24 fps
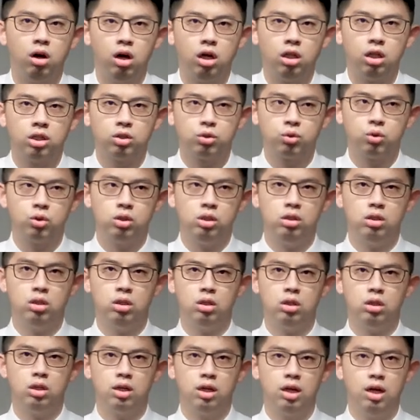那所以呢，
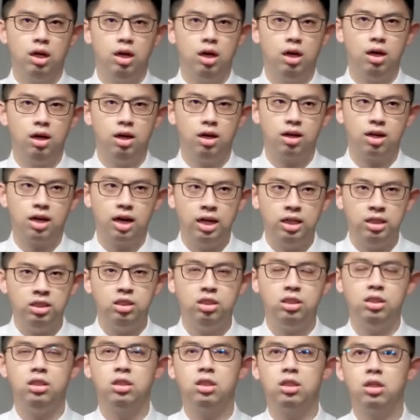啊，赶
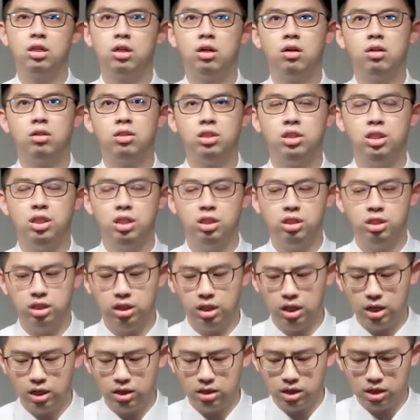紧的啊，写
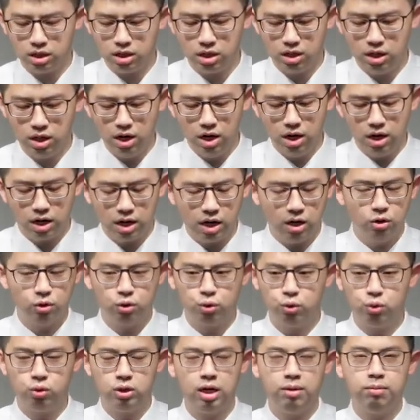啊，这个告
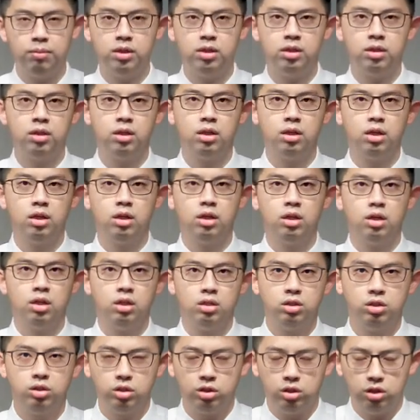诉他们
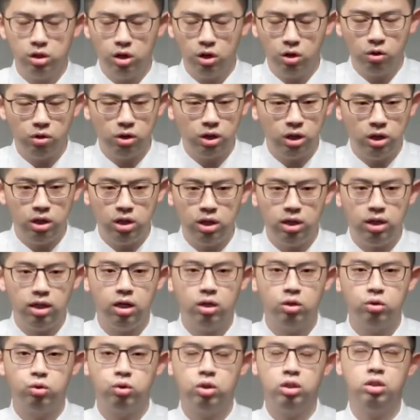之后一定要
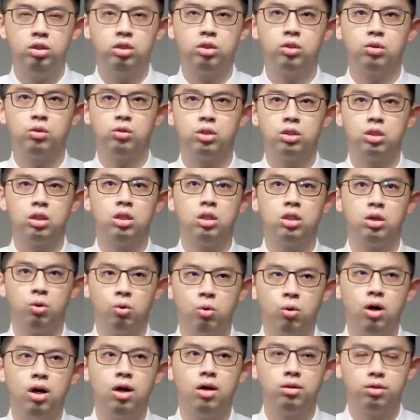遵守神的
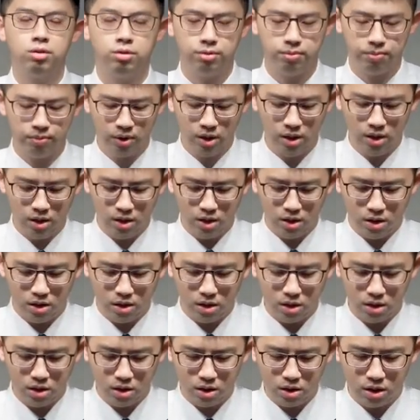话哈，
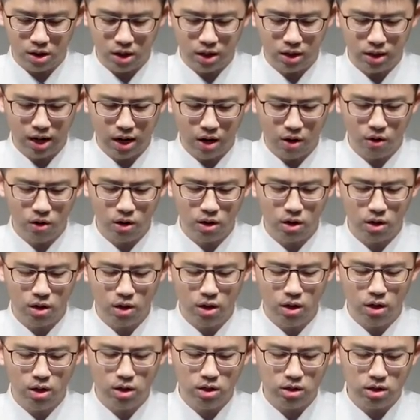那到了
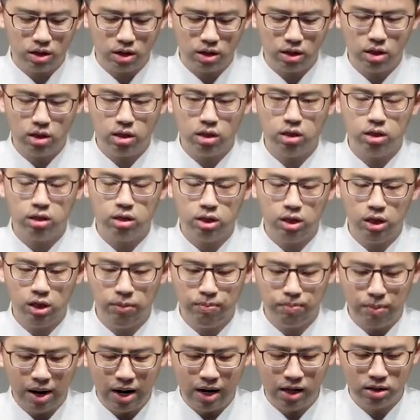这个第
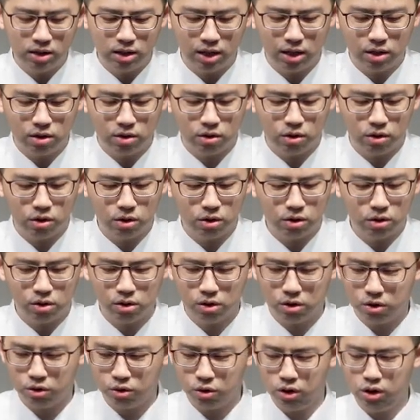八章哈，
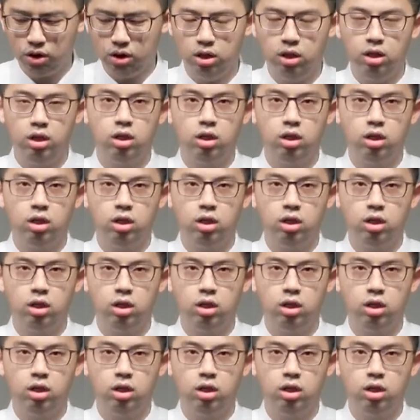所以